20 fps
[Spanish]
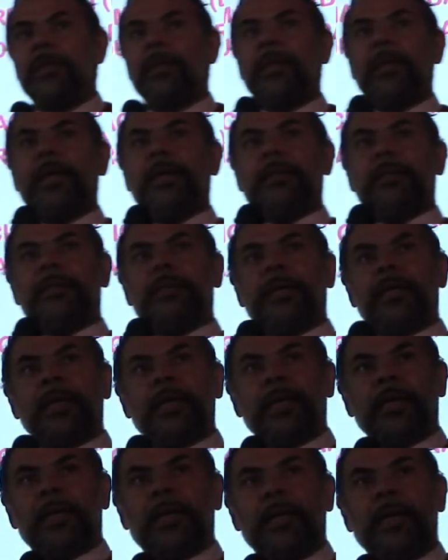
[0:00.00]

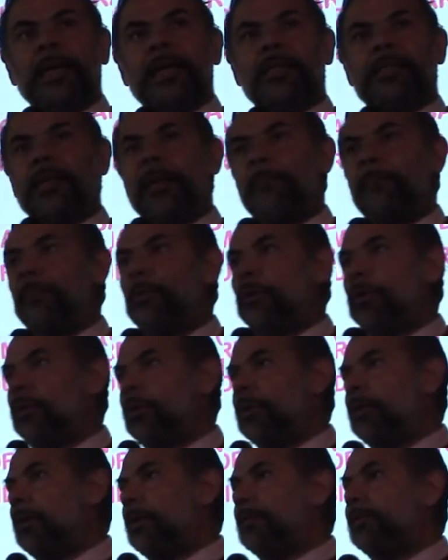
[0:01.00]
este, hecha
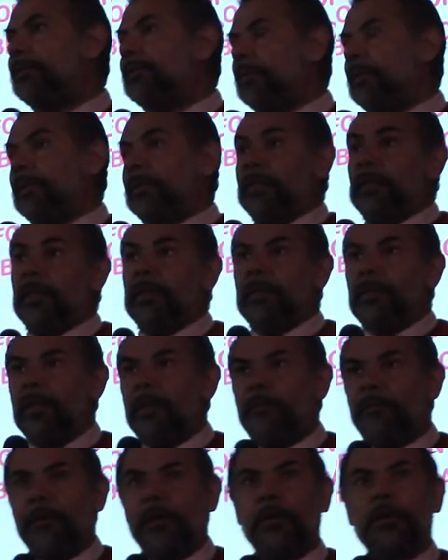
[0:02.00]
por
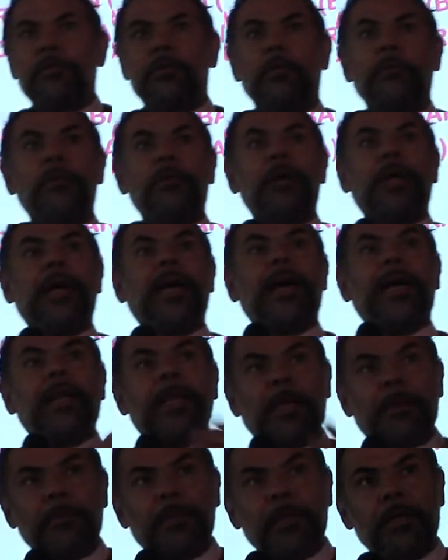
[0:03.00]
científicos o por
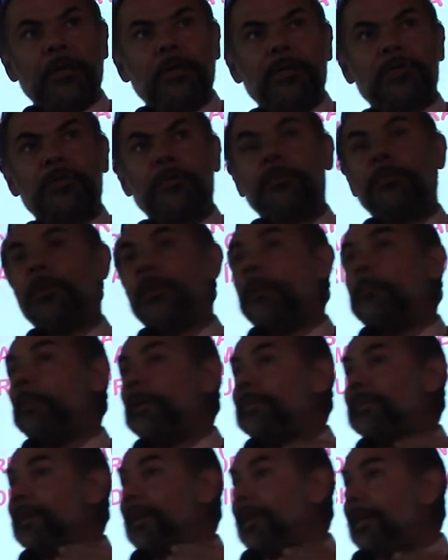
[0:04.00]
académicos o por
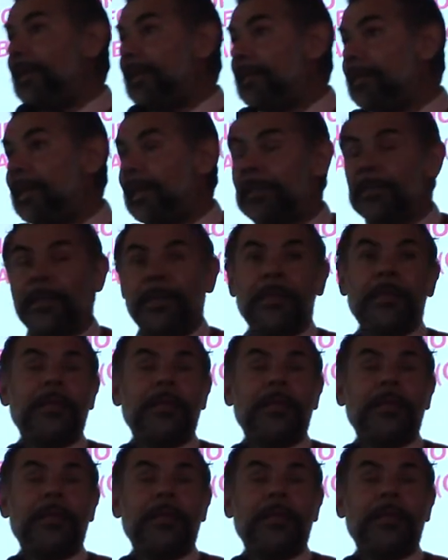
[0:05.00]
especialistas,